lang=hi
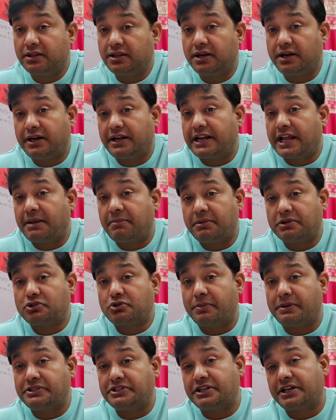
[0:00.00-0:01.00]
थर्ड टाइम में
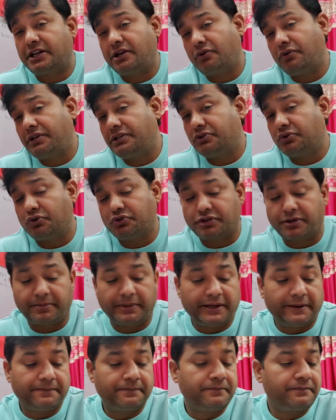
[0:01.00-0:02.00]
उसको मेंशन कर रहा किस क्वेश्चन
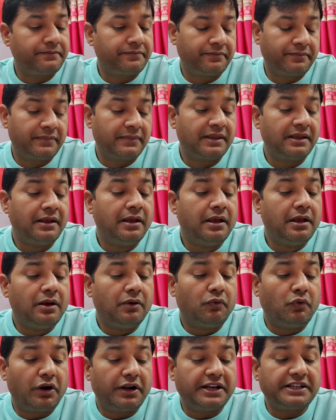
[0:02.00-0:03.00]
में
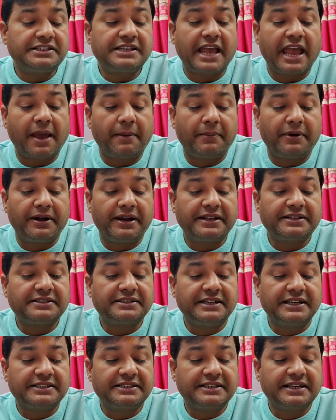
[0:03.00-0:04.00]
व्हाट इज
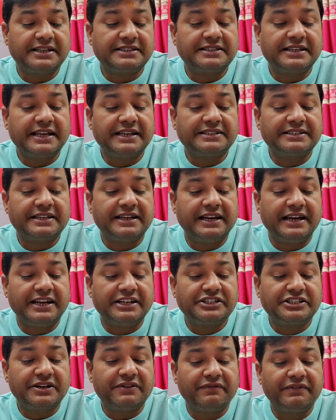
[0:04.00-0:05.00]
हेमरेटिक्स डिस्कस इट्स
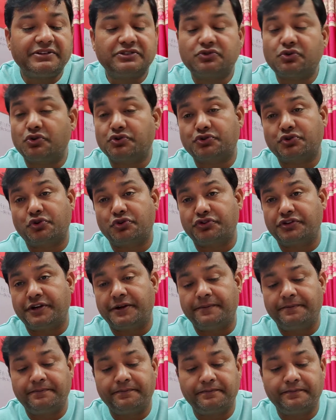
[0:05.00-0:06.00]
रिलेशन विथ सोशलॉजी